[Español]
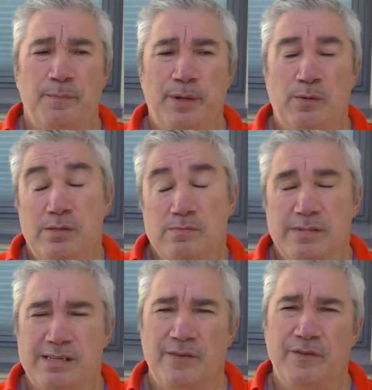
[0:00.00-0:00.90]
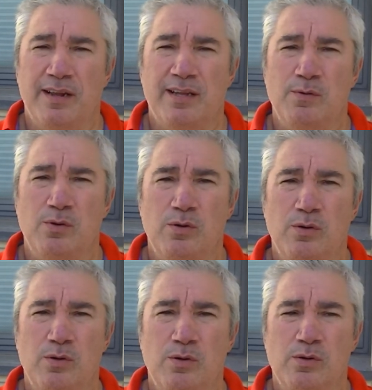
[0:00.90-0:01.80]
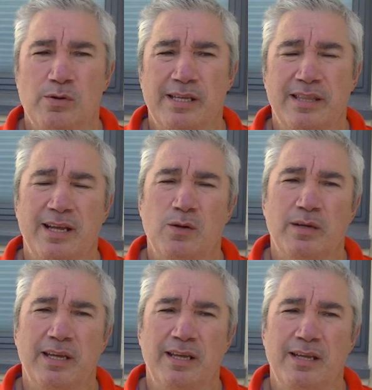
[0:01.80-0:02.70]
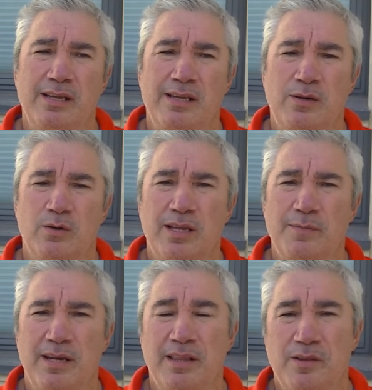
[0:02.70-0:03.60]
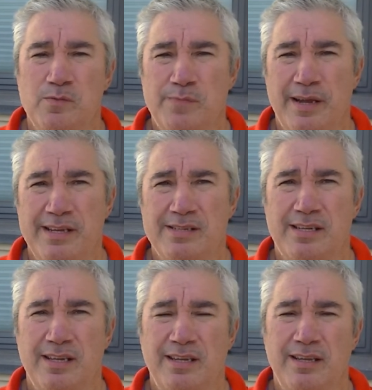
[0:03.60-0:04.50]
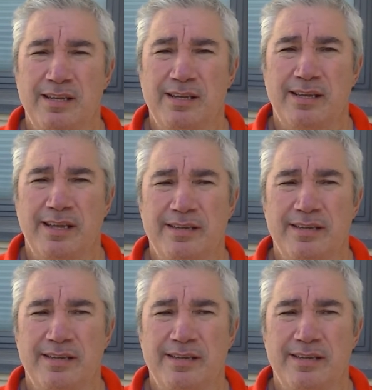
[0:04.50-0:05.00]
Pero bueno, es al fin y al cabo quizá lo que, lo que merece un país que,